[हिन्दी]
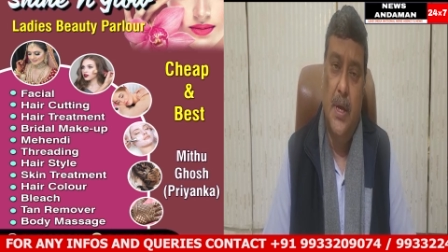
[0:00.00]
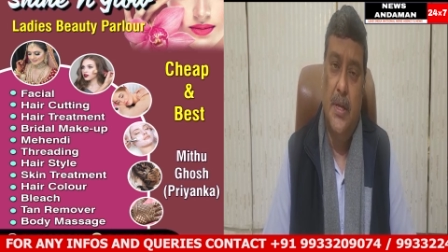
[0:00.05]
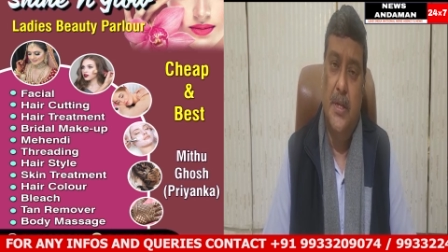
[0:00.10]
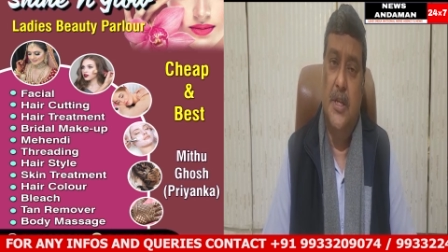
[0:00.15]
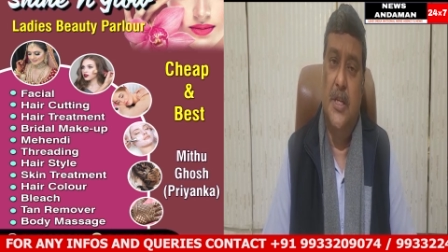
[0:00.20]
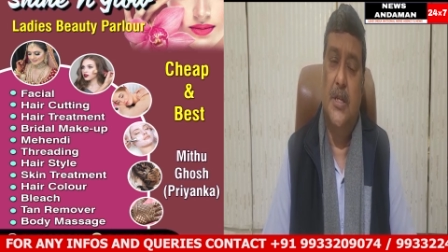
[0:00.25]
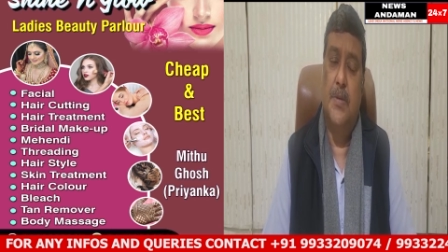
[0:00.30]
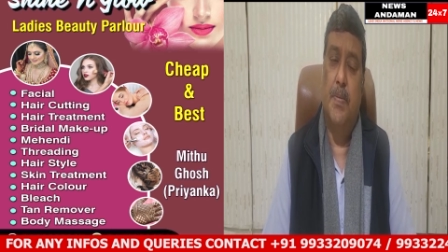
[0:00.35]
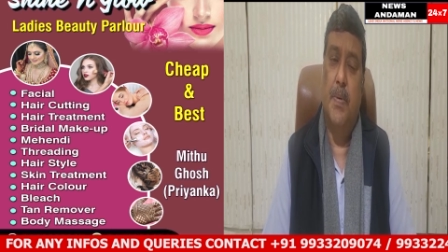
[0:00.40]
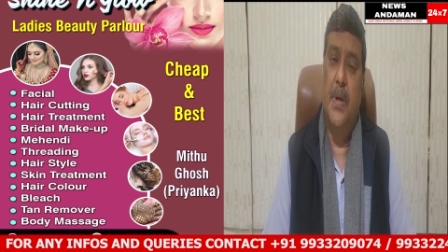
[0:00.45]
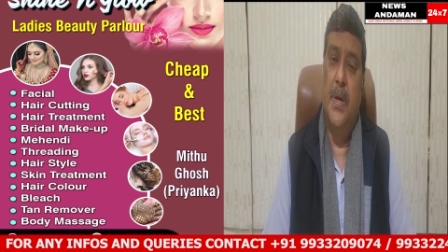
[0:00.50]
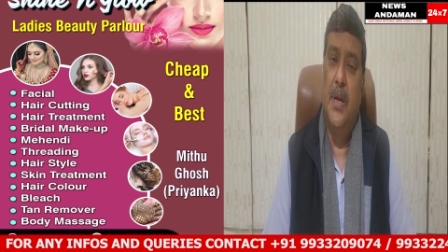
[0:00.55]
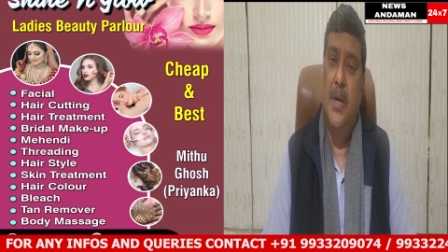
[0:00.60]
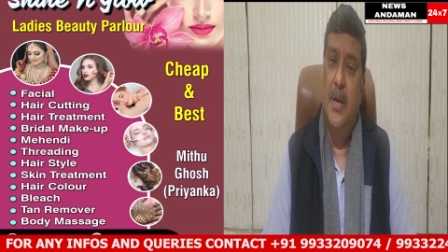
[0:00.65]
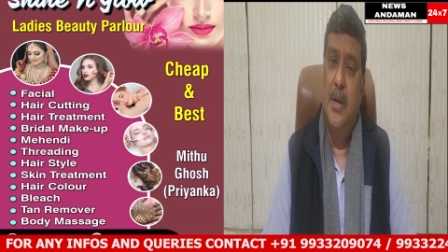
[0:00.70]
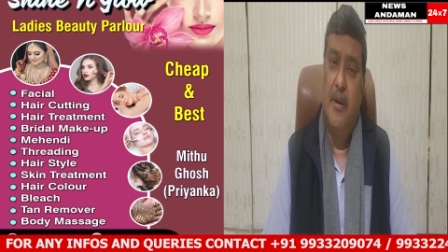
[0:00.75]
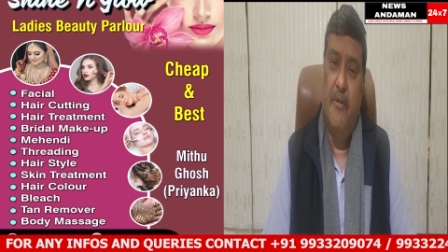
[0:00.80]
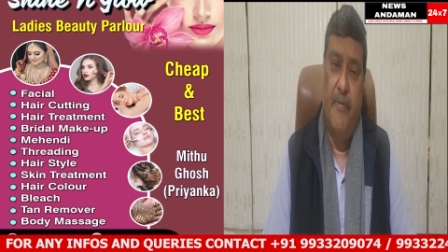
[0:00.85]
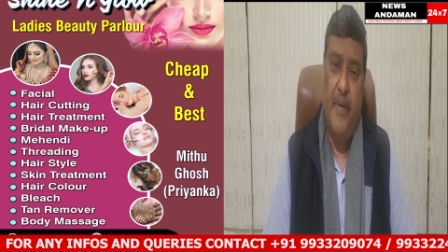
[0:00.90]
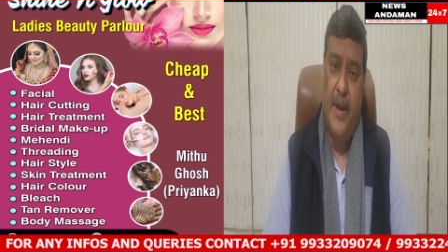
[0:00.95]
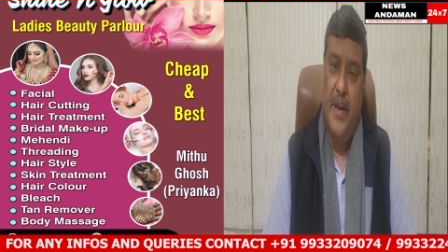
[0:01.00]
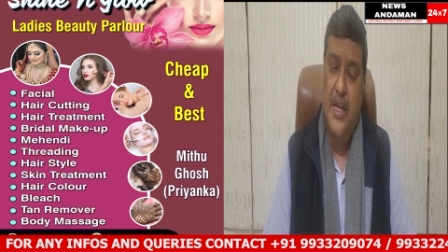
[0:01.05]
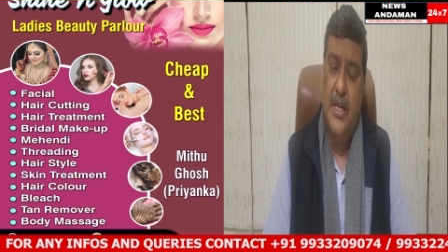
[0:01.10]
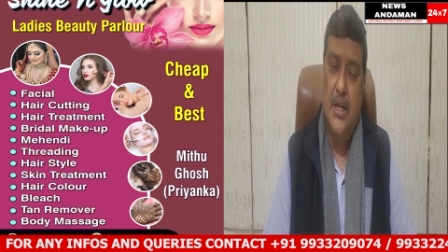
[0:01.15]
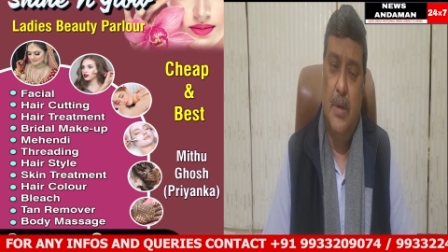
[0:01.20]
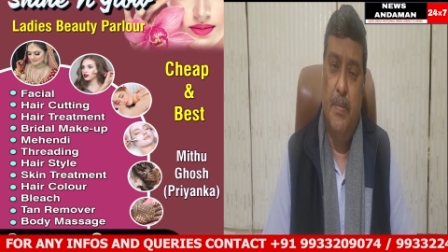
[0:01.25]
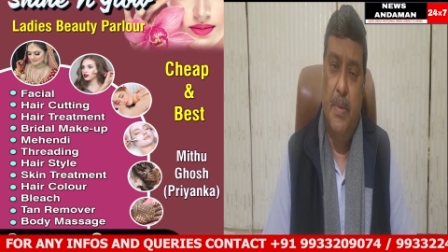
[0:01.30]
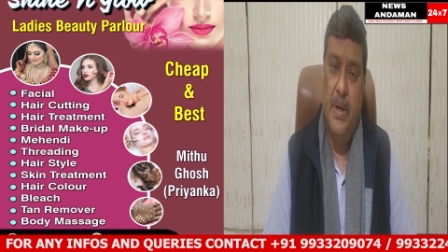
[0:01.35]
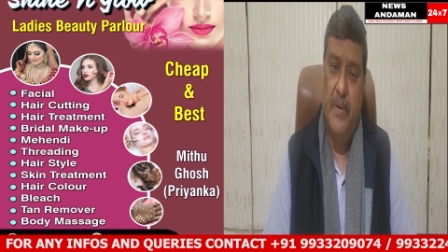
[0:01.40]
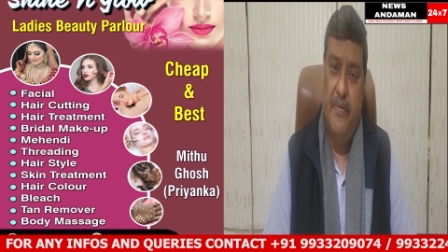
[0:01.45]
जिसपे
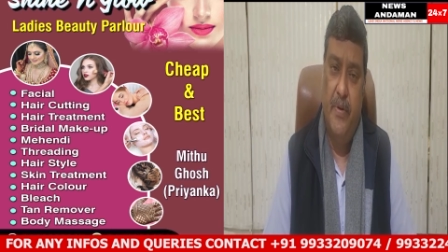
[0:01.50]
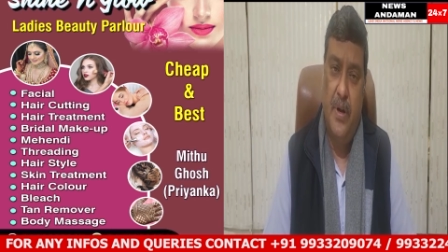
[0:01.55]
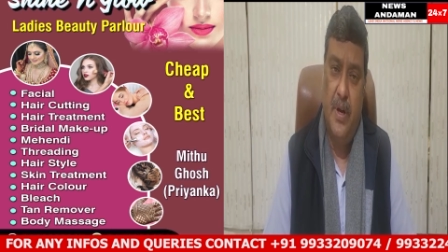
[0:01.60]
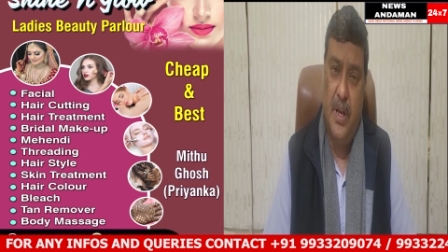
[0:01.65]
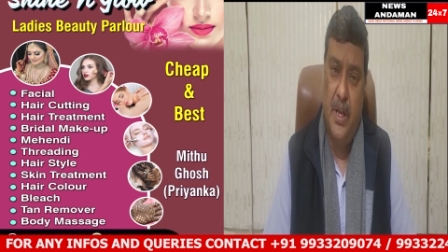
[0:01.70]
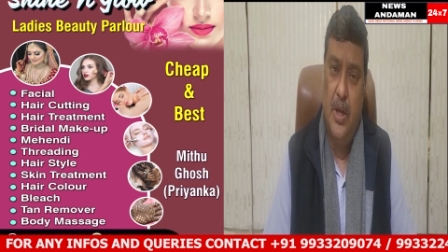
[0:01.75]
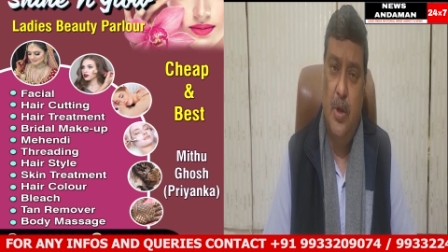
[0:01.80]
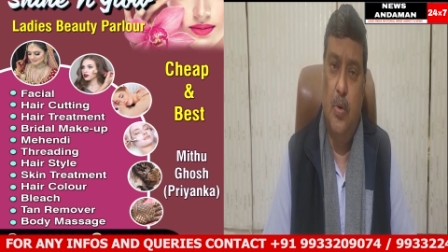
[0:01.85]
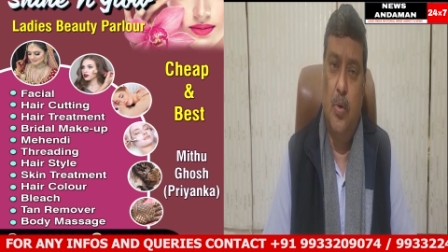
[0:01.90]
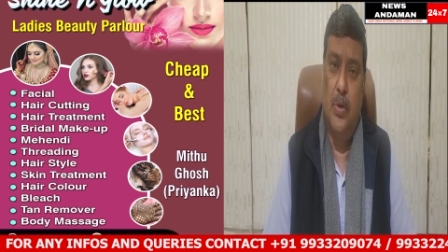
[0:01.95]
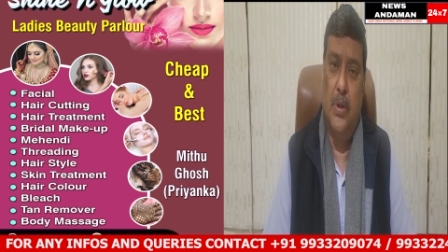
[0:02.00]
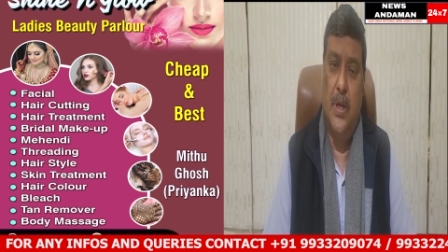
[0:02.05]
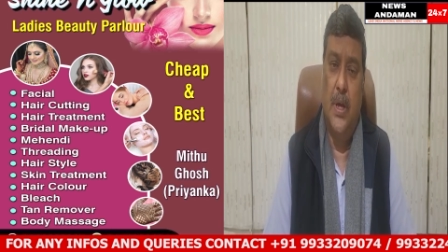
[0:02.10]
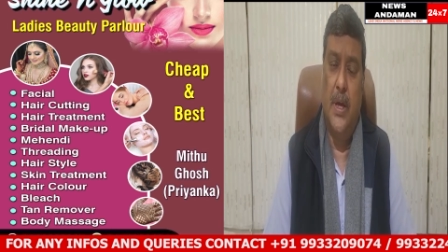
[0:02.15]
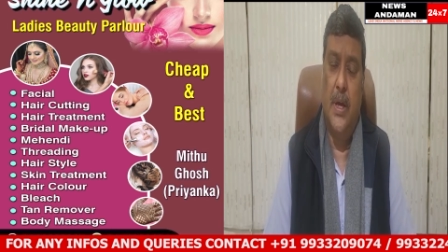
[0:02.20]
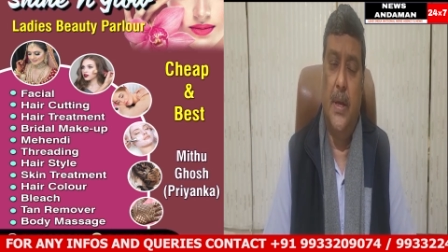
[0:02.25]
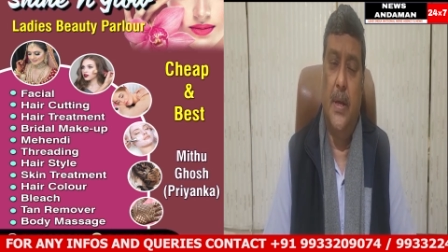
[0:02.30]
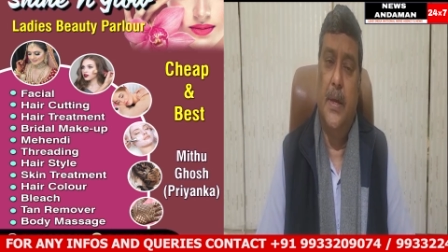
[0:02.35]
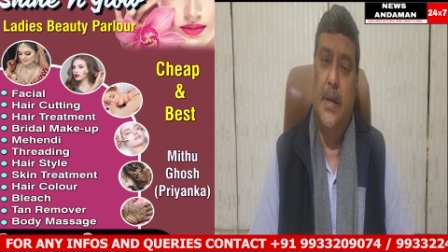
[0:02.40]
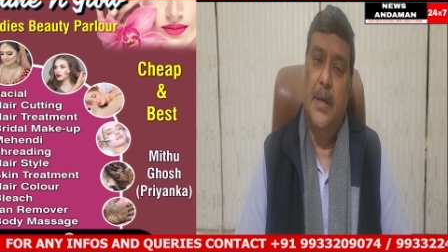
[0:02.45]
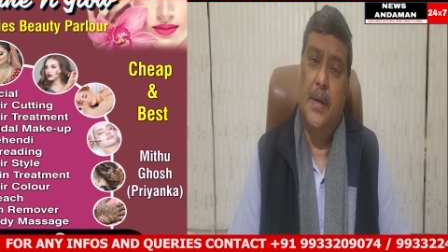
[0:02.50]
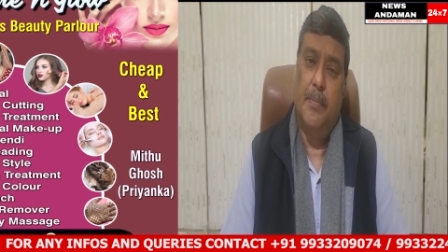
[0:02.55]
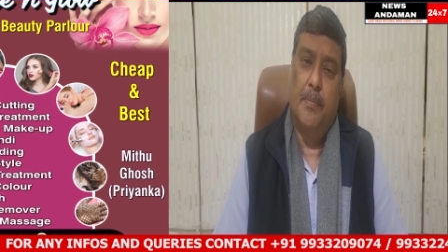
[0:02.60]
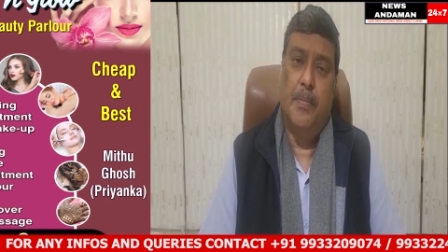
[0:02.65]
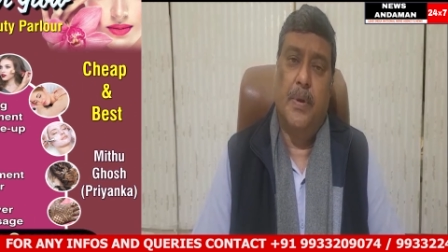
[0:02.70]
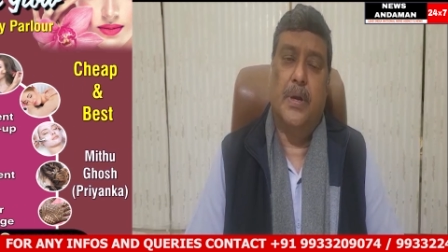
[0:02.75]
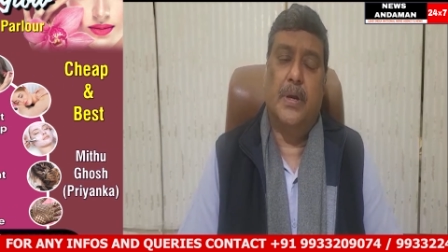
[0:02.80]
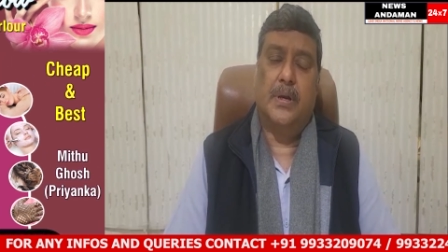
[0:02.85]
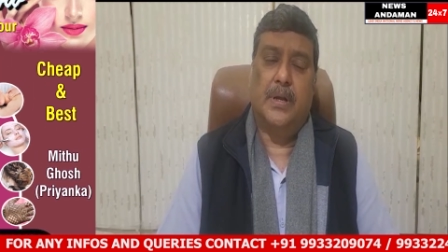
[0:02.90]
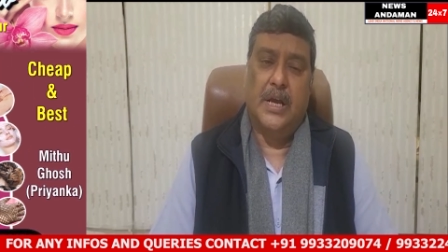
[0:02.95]
फाइनेंशियल बेनिफिट नहीं होता है
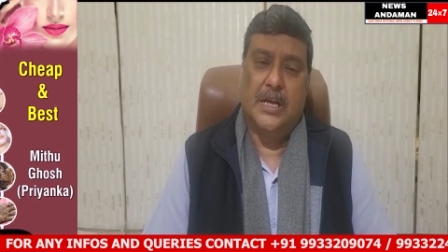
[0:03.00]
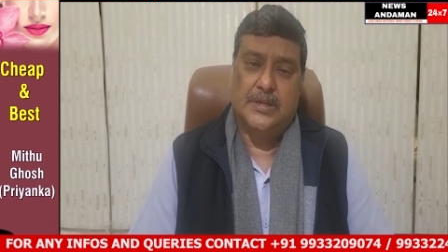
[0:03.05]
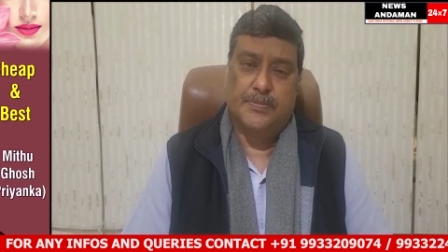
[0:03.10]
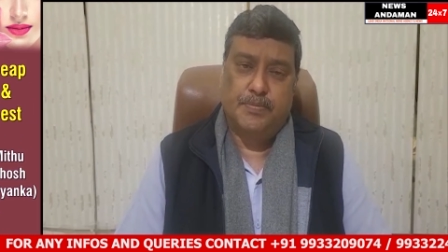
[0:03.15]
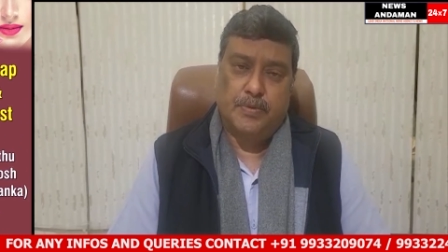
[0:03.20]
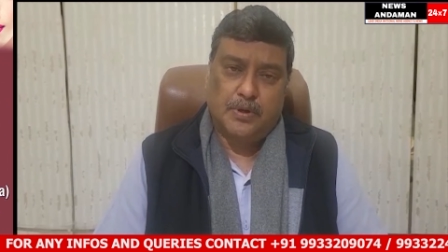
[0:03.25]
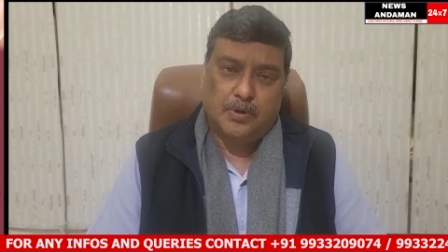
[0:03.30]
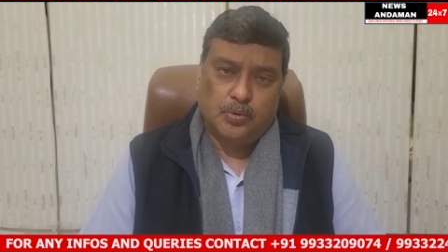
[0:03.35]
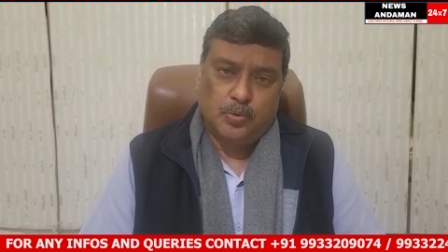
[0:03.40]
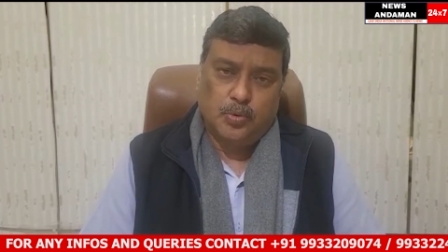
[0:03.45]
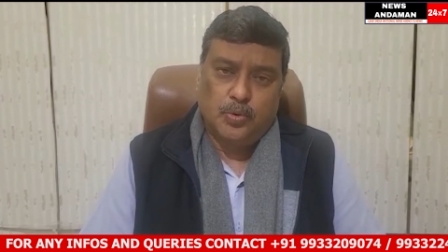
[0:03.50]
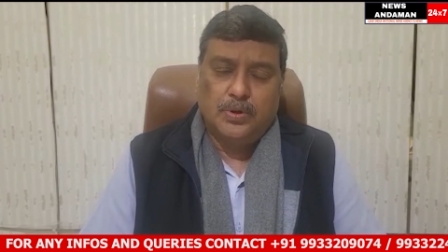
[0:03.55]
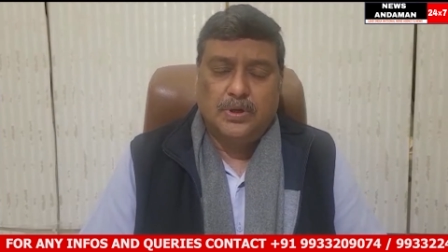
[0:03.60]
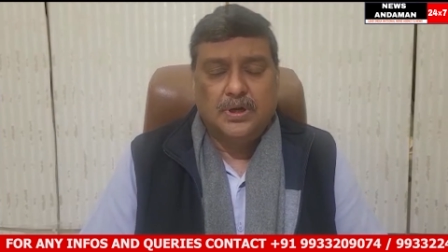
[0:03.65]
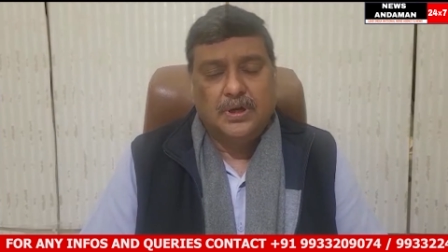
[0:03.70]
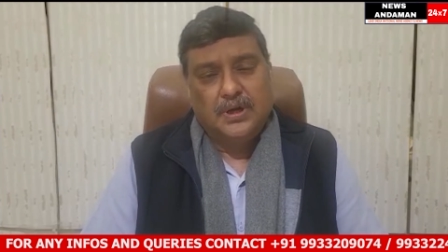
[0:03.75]
बट एज पर रूल